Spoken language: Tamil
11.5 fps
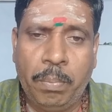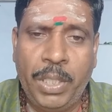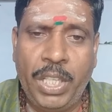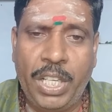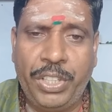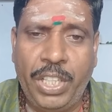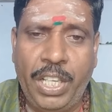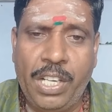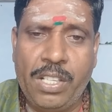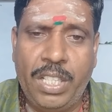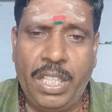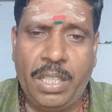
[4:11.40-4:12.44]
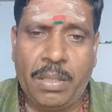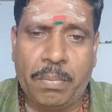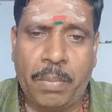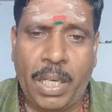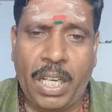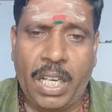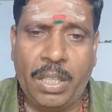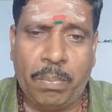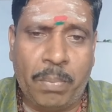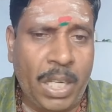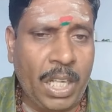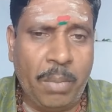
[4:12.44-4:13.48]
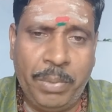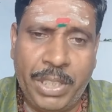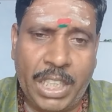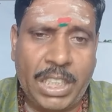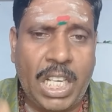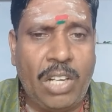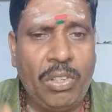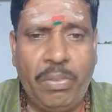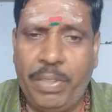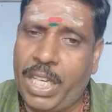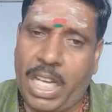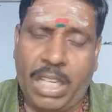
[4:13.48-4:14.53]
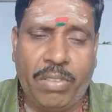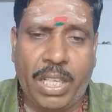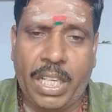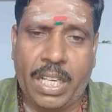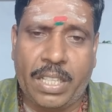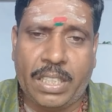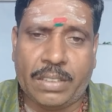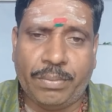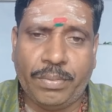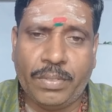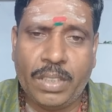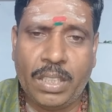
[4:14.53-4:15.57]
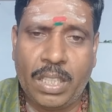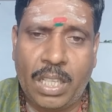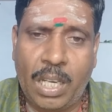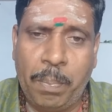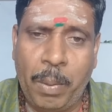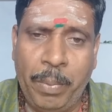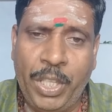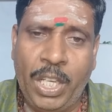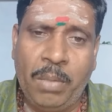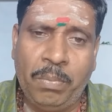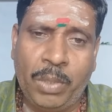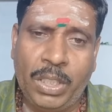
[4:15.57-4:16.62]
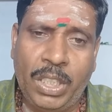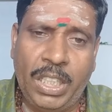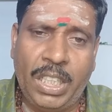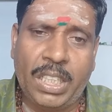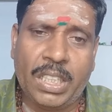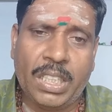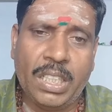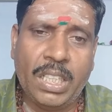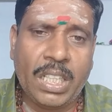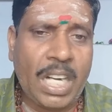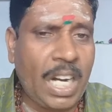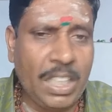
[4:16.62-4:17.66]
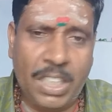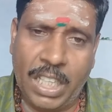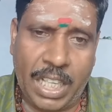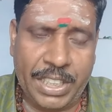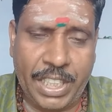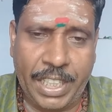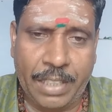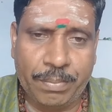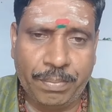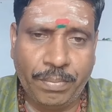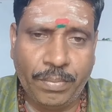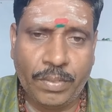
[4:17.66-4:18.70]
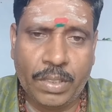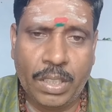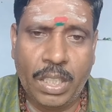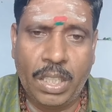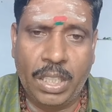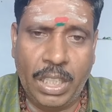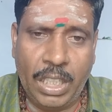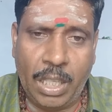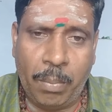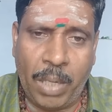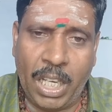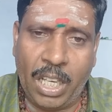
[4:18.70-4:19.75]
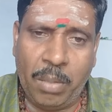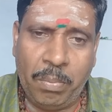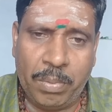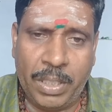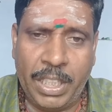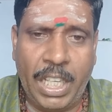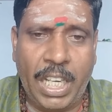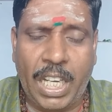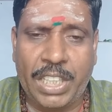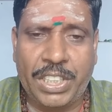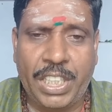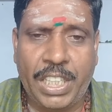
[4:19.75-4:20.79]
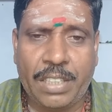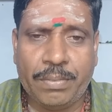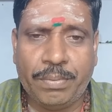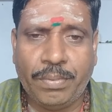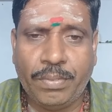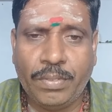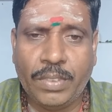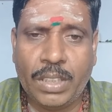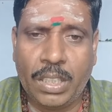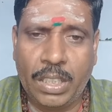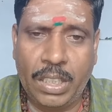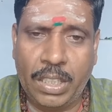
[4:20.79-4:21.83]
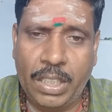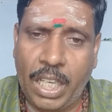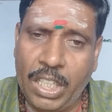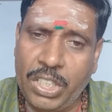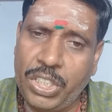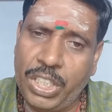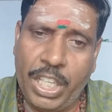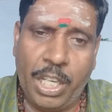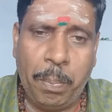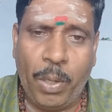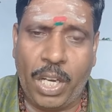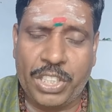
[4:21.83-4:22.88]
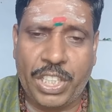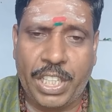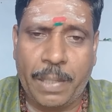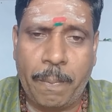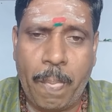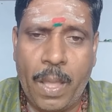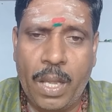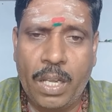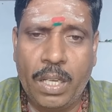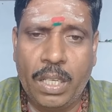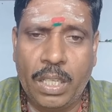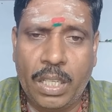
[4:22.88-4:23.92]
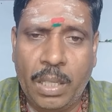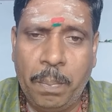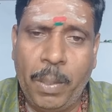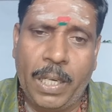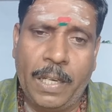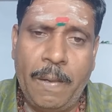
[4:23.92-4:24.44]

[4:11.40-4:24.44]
மிதனத்திலிருந்து மகர மகரம் எட்டாவது வீடாக வருகிறது அப்ப மிதனம் வந்து காற்று ராசி இந்த மகரம் நில ராசி இந்த தனுசு நெருப்பு ராசி இப்ப